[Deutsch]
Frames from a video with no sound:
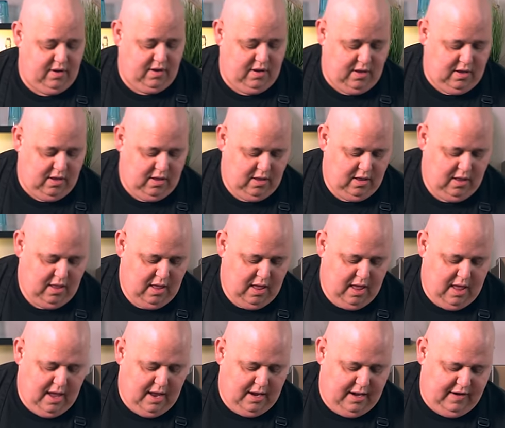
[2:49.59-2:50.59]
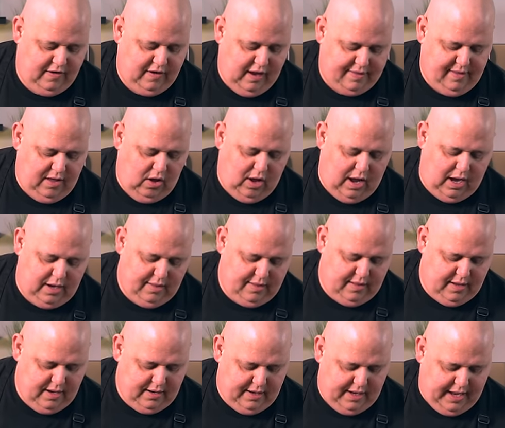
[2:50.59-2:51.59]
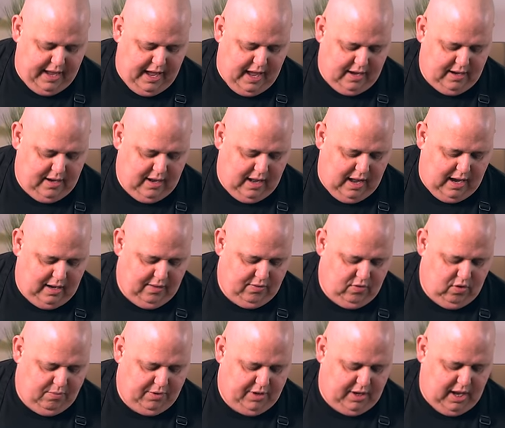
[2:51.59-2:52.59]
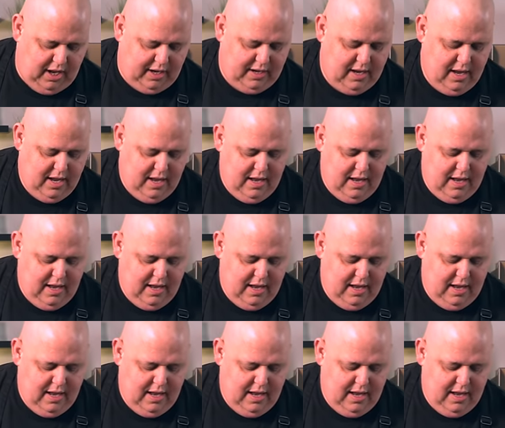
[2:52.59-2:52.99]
Ja? Ich lasse hier auch alles drin, die Kerne, alles drum und dran.